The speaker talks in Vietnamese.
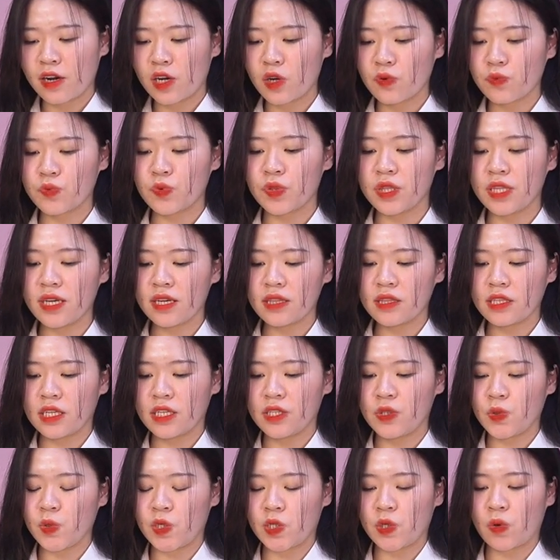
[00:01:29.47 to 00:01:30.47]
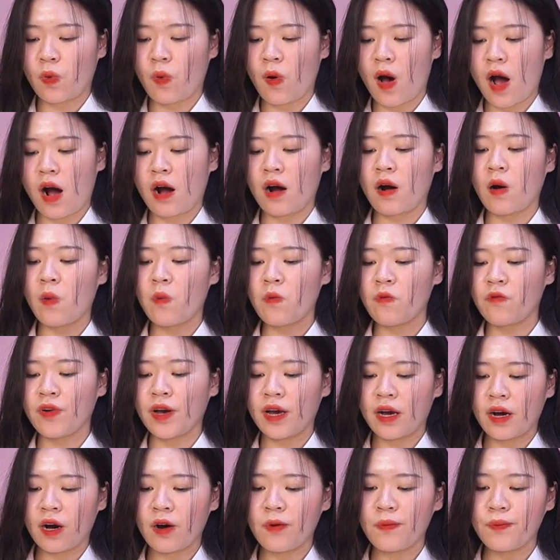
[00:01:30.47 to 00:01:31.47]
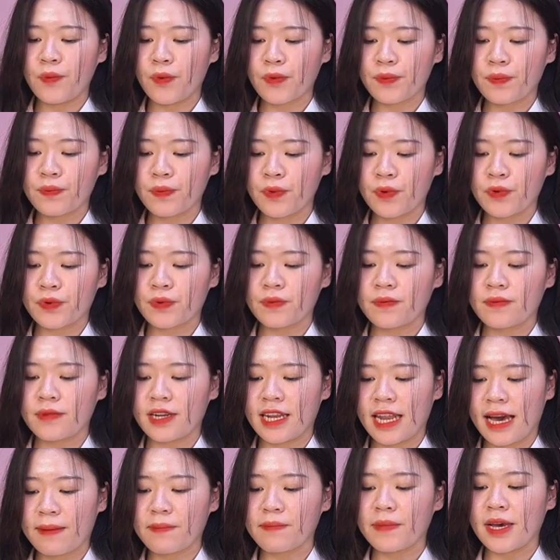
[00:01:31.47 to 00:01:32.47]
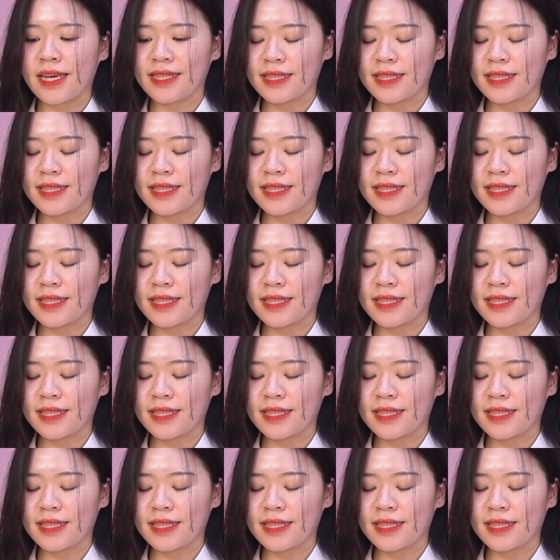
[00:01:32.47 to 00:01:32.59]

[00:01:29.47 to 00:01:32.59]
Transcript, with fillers: đầu tiên thì chuyển khoảng 0,0115